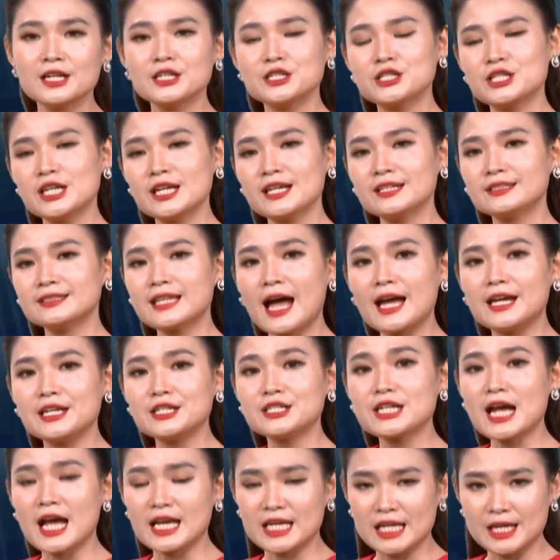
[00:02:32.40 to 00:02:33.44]
Riêng tại
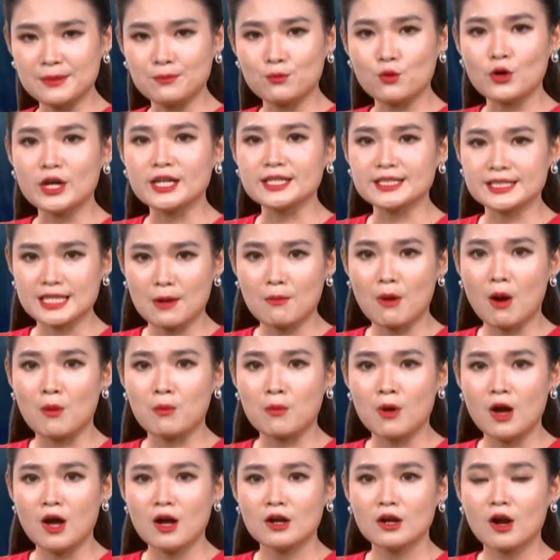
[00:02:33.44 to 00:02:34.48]
Trà Hiệp, huyện Trà
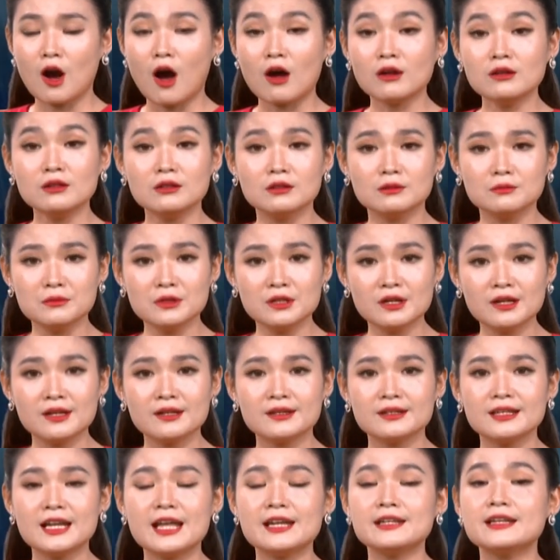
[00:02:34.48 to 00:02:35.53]
Bồng có lượng mưa
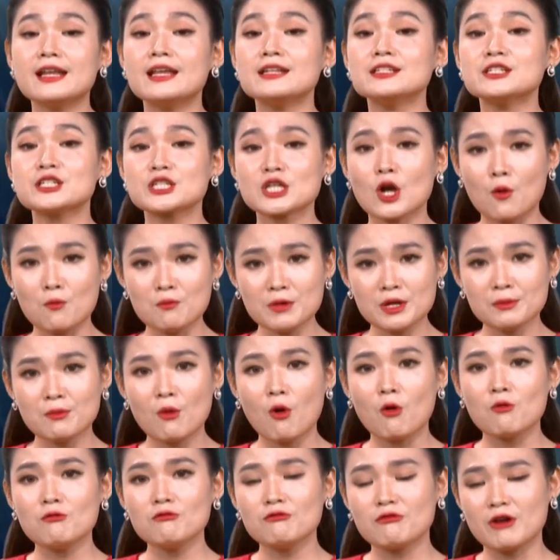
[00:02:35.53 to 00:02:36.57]
lên đến sáu mươi
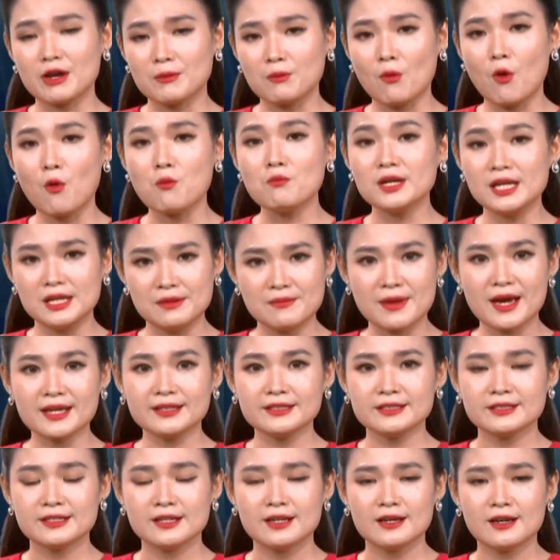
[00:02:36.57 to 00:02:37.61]
bốn phẩy bốn mi-li-mét.
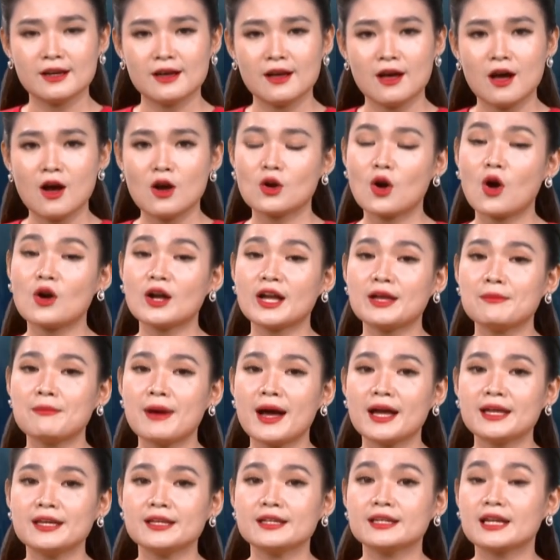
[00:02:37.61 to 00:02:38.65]
Còn ngày
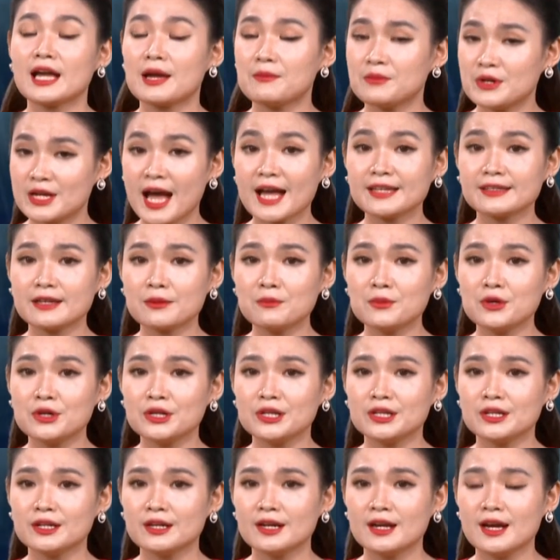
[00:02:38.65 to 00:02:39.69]
mai, ngày mười hai tháng
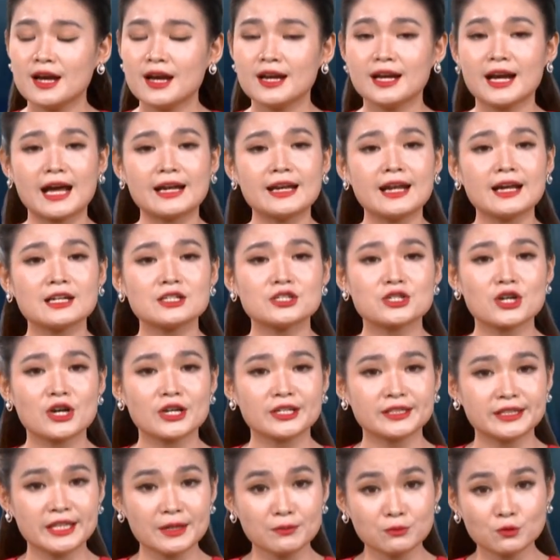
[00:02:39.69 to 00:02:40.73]
mười, khả năng
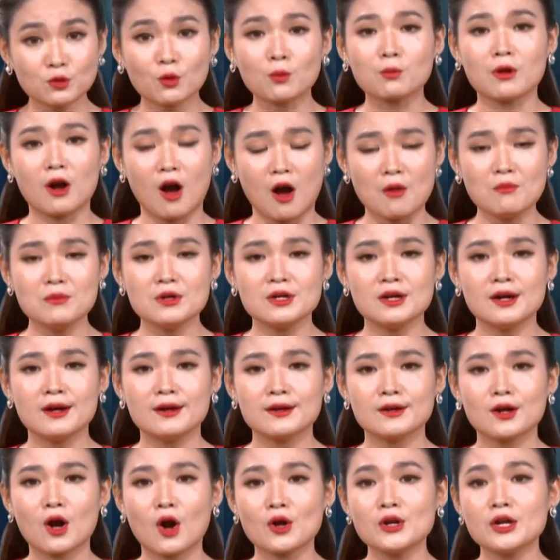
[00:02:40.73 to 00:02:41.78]
trời tiếp tục có mưa,
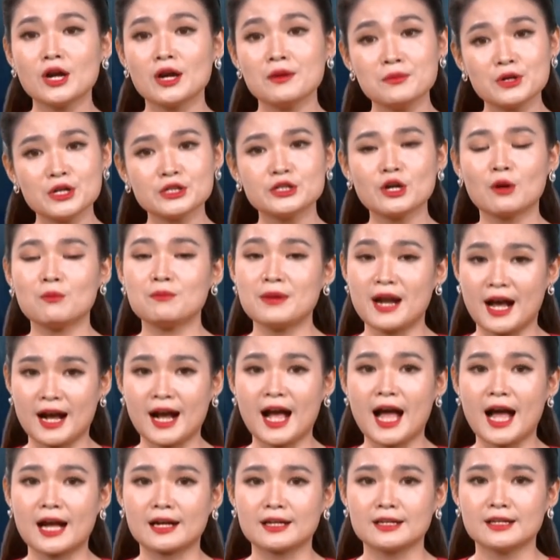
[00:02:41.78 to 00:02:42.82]
có nơi mưa dông nặng
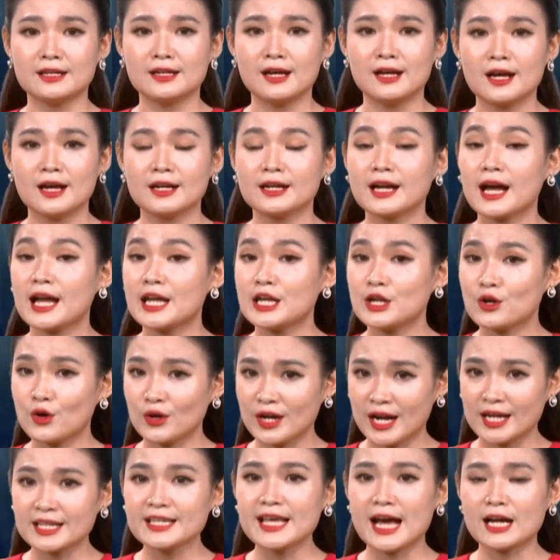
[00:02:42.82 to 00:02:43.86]
hạt. Ngày có
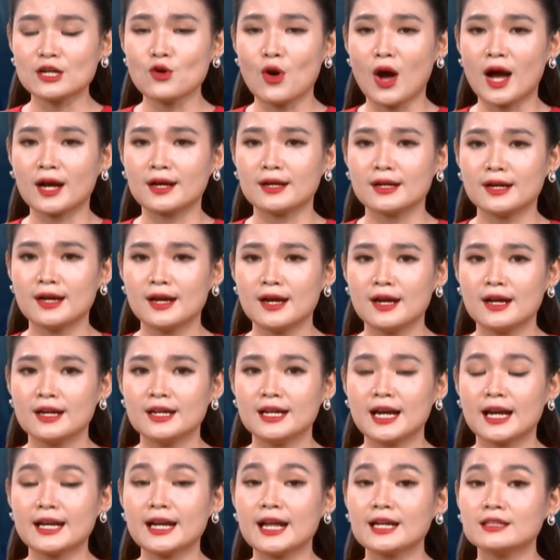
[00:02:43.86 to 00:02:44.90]
nắng gián đoạn.
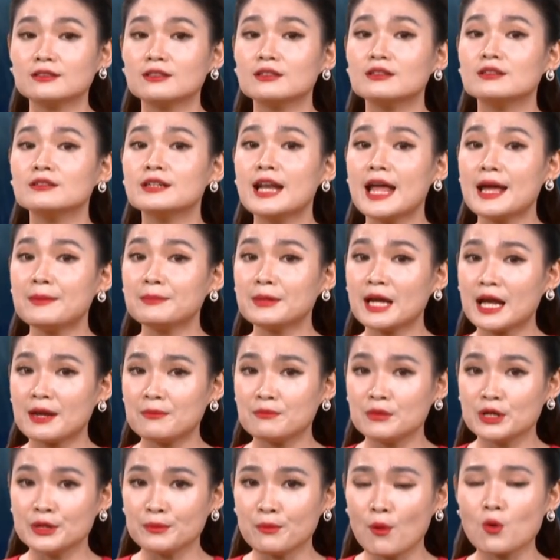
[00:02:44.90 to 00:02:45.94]
Khả năng từ đêm ngày
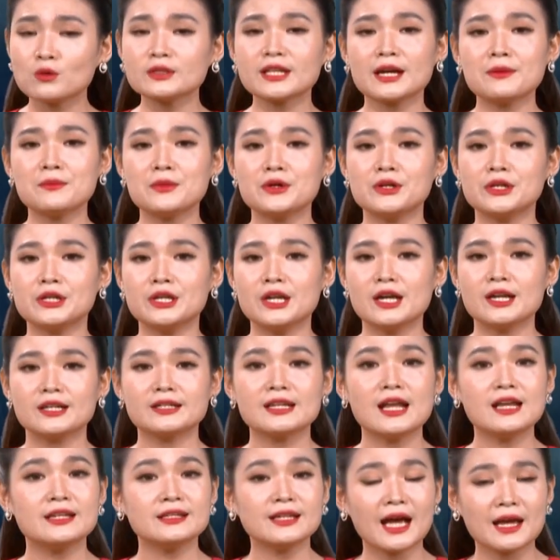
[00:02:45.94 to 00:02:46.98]
mười bốn tháng mười
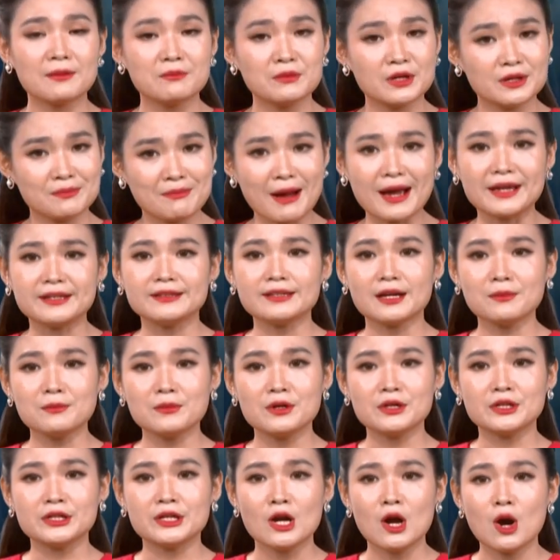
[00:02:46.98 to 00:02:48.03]
đến ngày mười bảy tháng
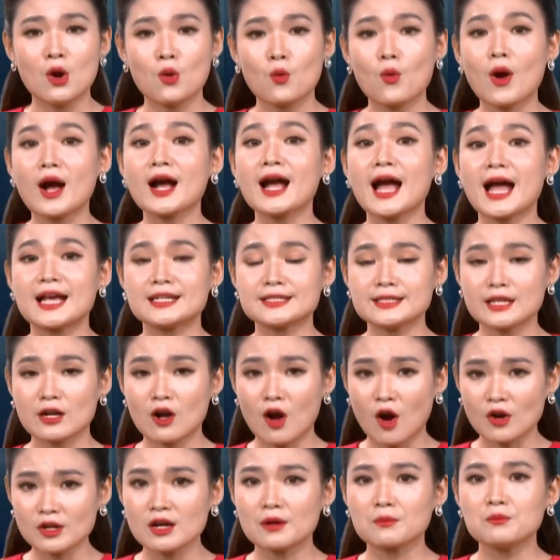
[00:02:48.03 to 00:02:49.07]
mười, Quảng Ngãi sẽ
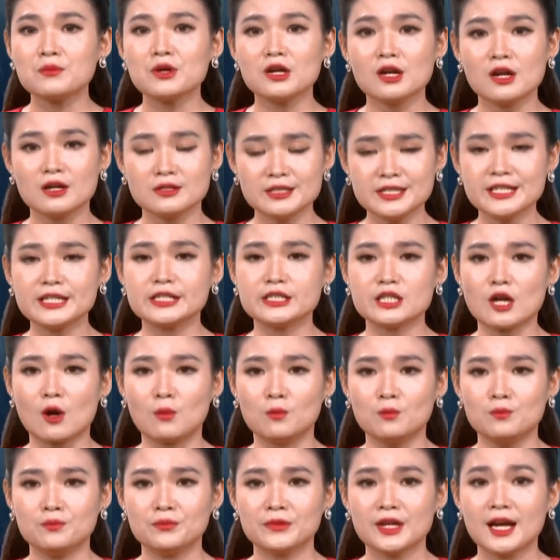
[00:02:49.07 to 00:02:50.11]
có đợt mưa lớn diện rộng.
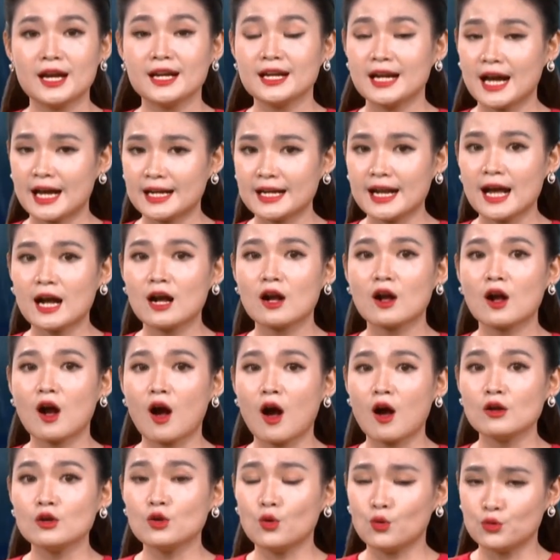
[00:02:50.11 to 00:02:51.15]
Khả năng
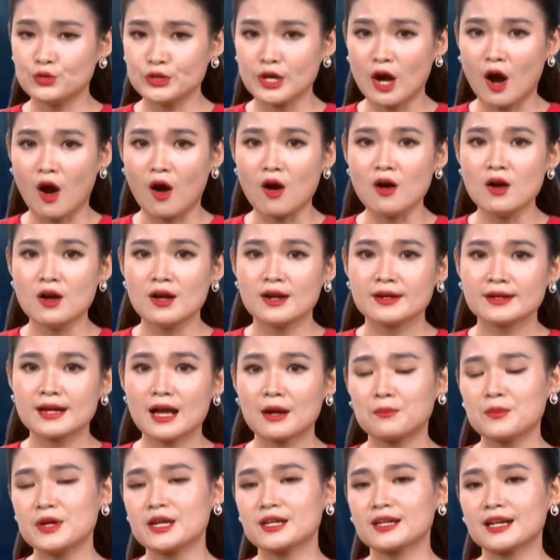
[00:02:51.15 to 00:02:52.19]
có lũ nhỏ,
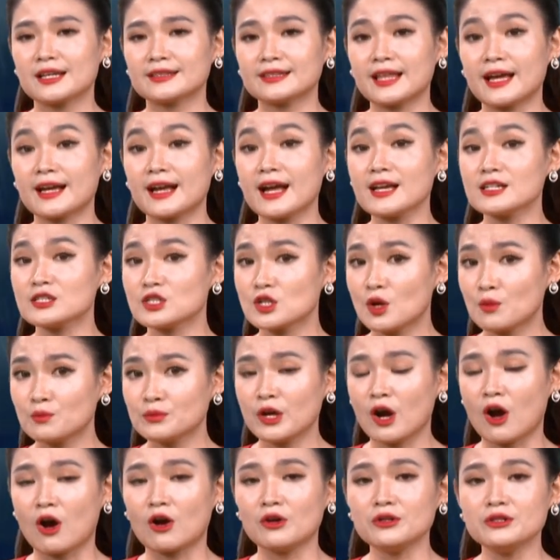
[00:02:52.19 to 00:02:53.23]
đặc biệt là tại các sông
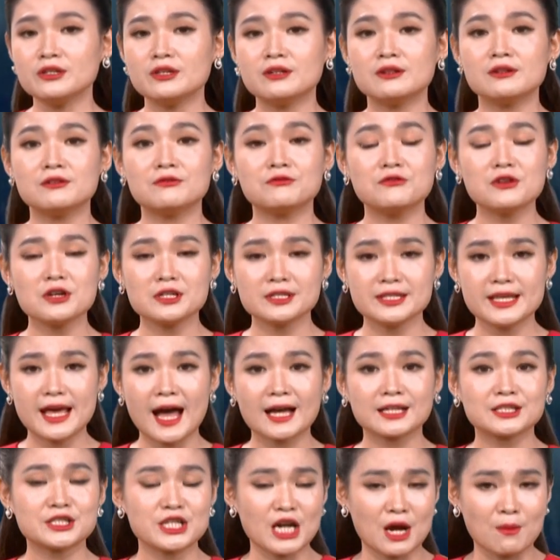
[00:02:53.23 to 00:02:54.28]
nhỏ như Phước
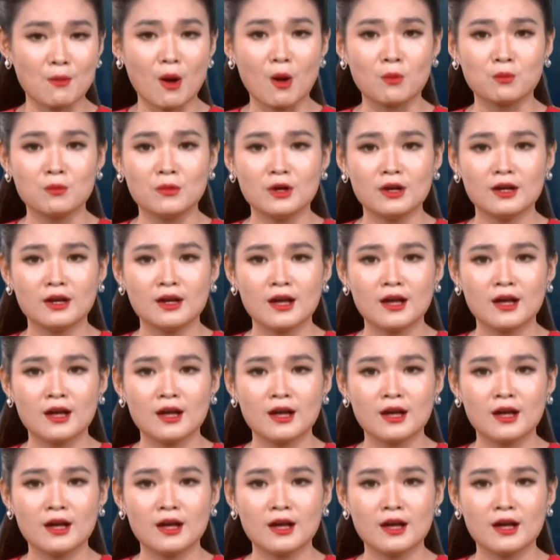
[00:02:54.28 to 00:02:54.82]
Giang, Trà Bồng.